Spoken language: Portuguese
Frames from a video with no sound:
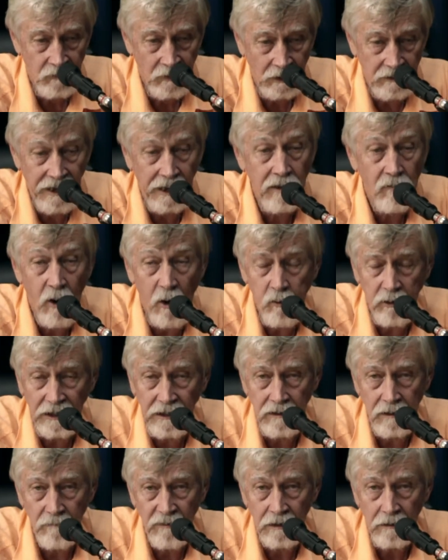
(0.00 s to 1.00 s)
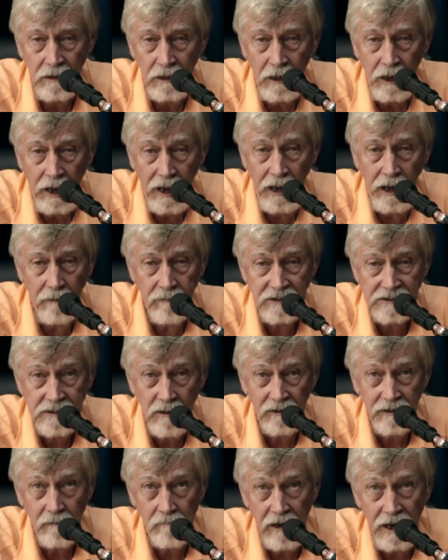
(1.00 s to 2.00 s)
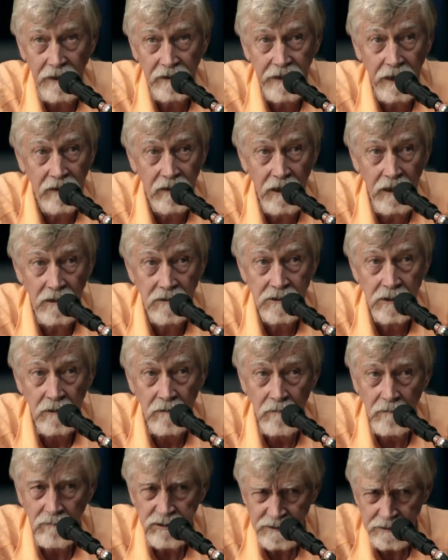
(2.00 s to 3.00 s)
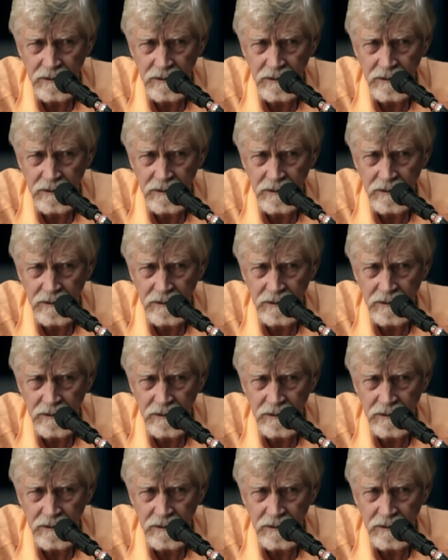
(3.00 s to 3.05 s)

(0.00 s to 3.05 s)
Hum. Não é igual o clima. Ah, você, o Acre é quente.